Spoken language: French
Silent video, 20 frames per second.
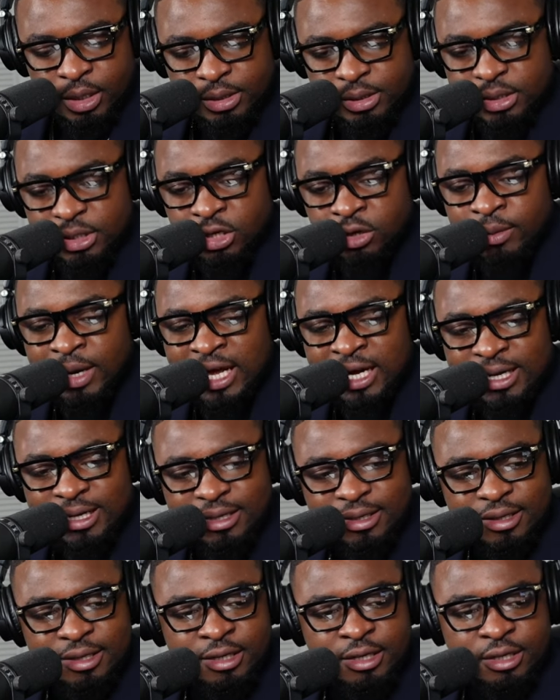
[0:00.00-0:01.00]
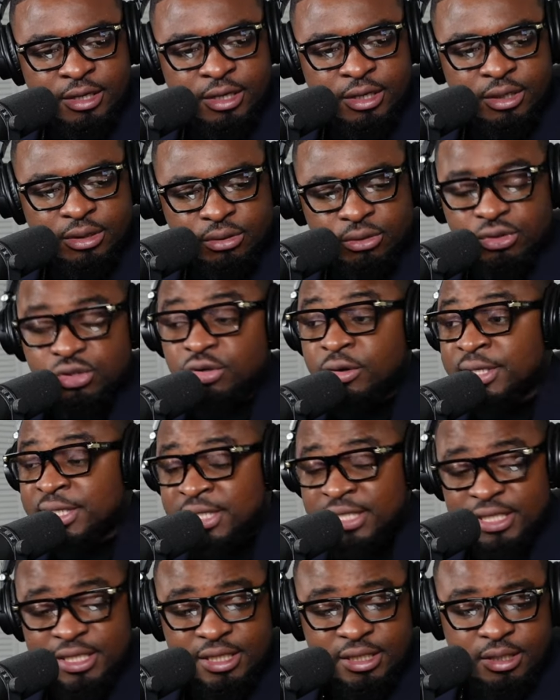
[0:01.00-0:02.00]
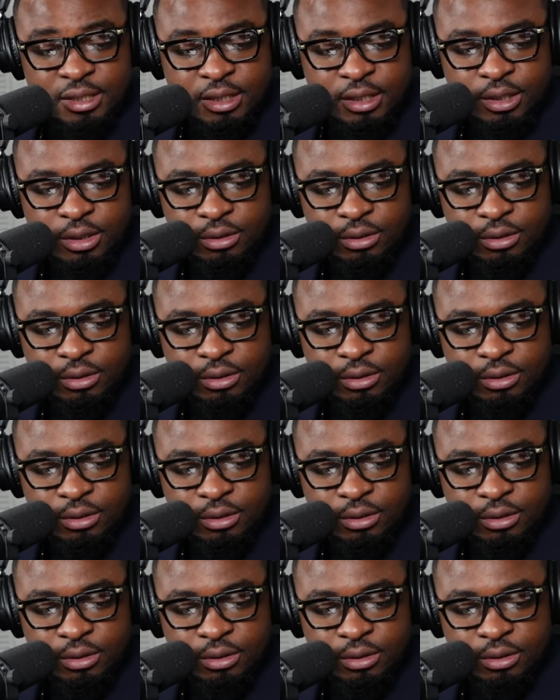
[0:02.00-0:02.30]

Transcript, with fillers: C'est normal, ou sorti,